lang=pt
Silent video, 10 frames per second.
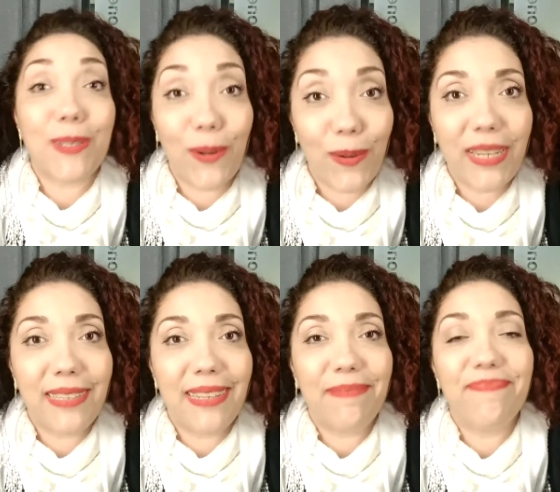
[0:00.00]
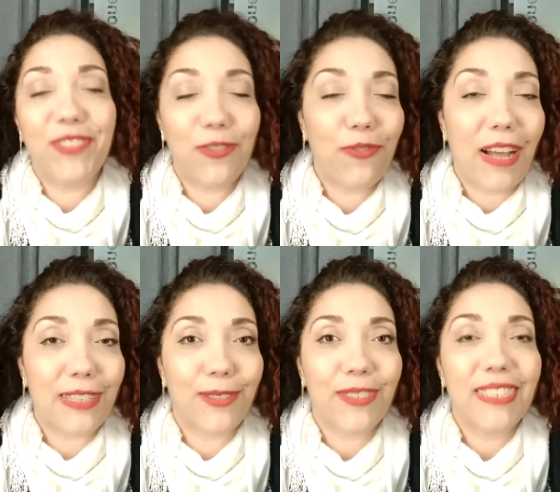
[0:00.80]
colorida, de
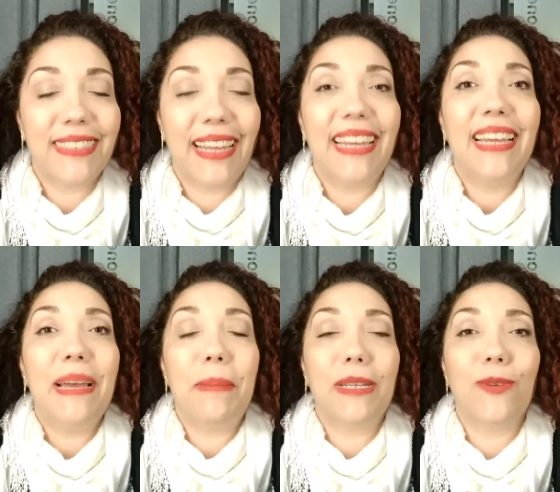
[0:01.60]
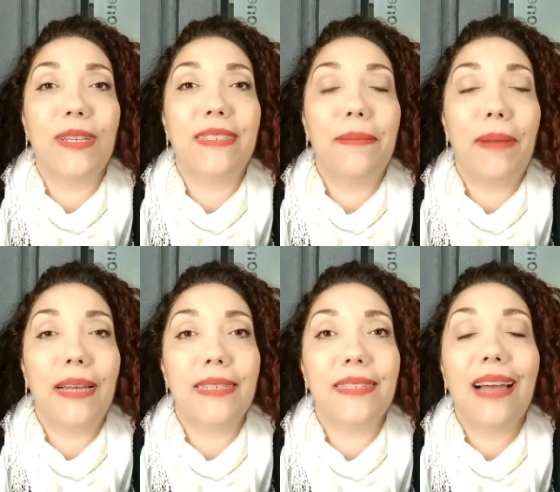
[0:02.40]
fato, né? Passou a ser
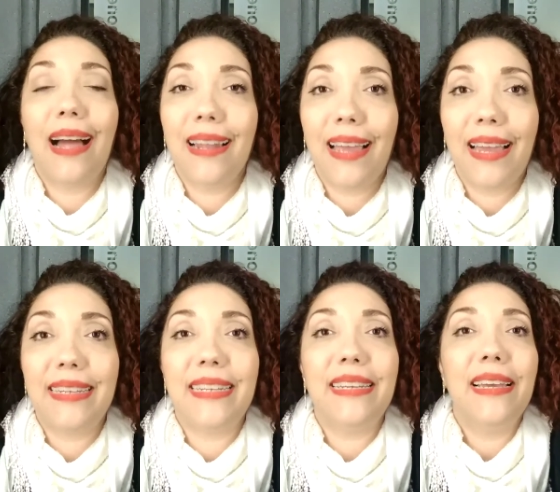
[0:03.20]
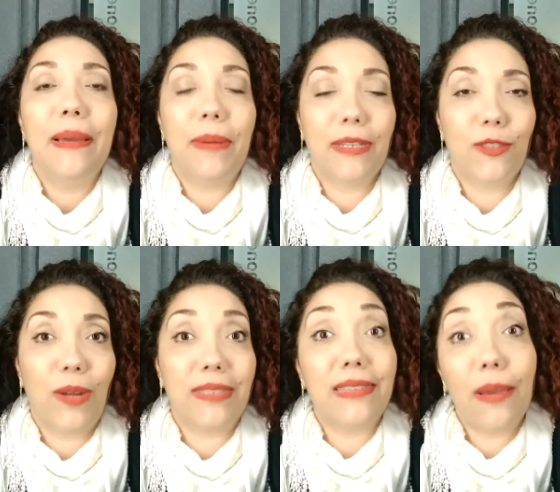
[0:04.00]
mais alegre, passou
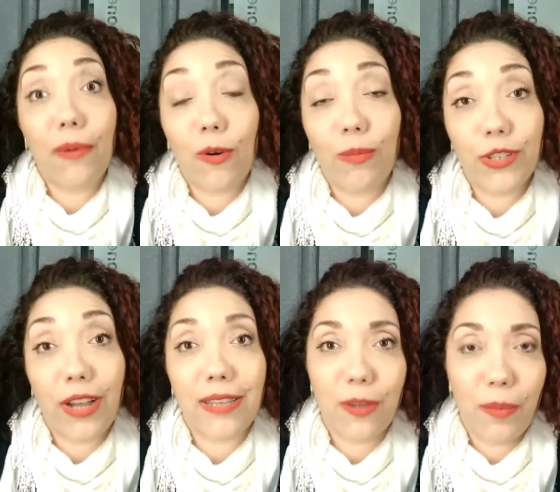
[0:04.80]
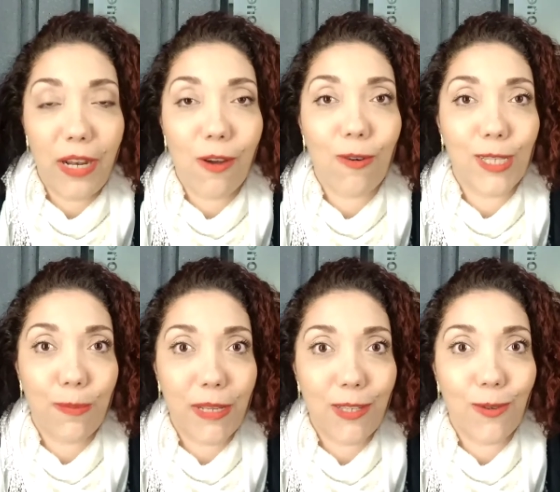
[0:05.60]
a ter uma comunicação melhor com as
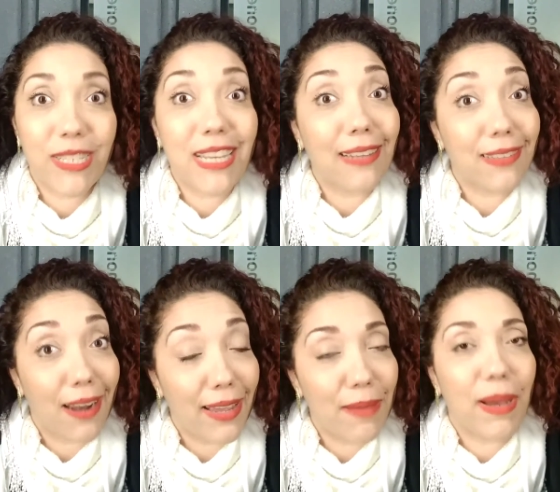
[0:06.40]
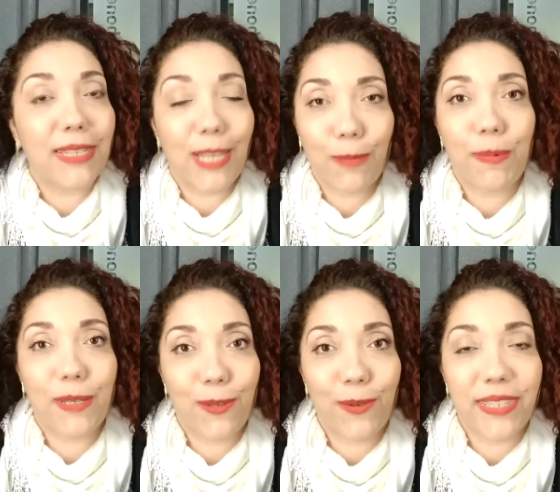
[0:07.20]
pessoas e a atrair mais as
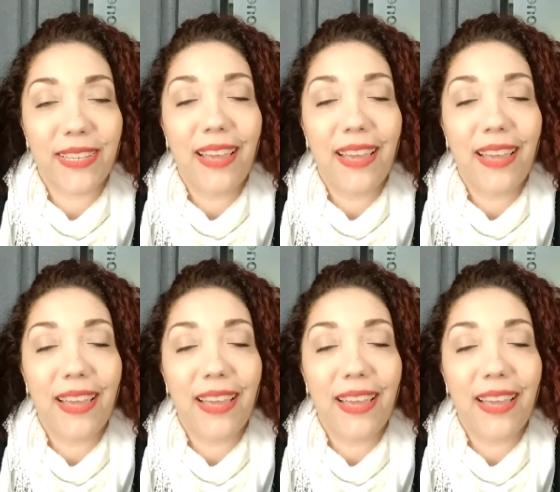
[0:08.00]
pessoas.